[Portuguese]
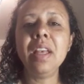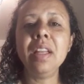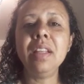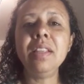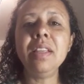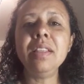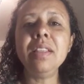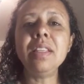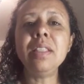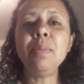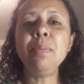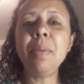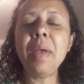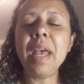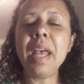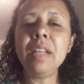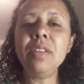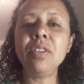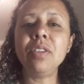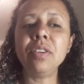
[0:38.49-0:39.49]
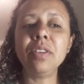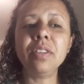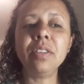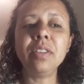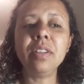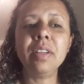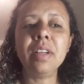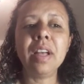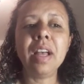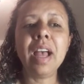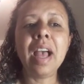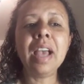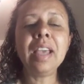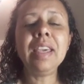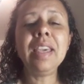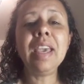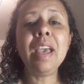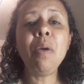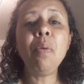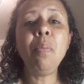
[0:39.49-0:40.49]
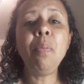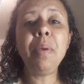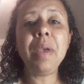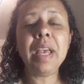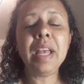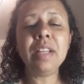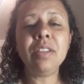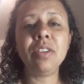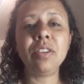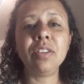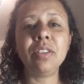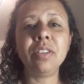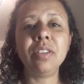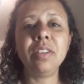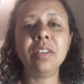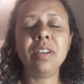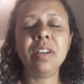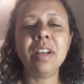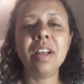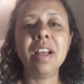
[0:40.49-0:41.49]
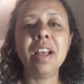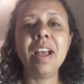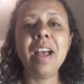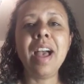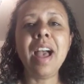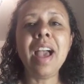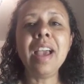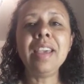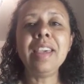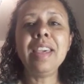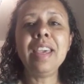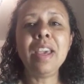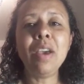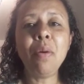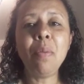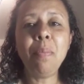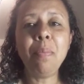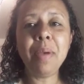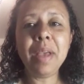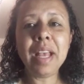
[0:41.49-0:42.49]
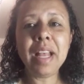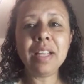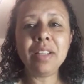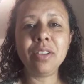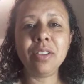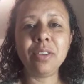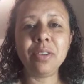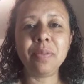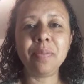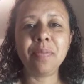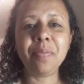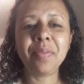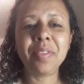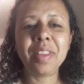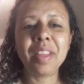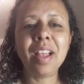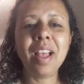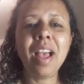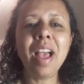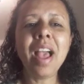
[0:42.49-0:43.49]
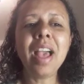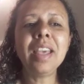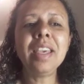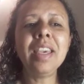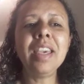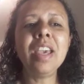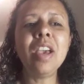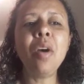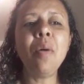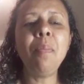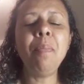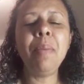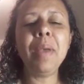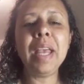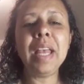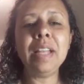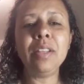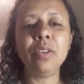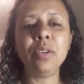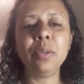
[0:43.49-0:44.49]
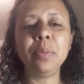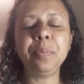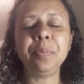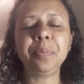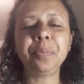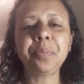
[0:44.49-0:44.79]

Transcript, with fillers: Dizes Pedro. Aqui é o Pedro. Aqui é o Pedro. Aqui é o Pedro.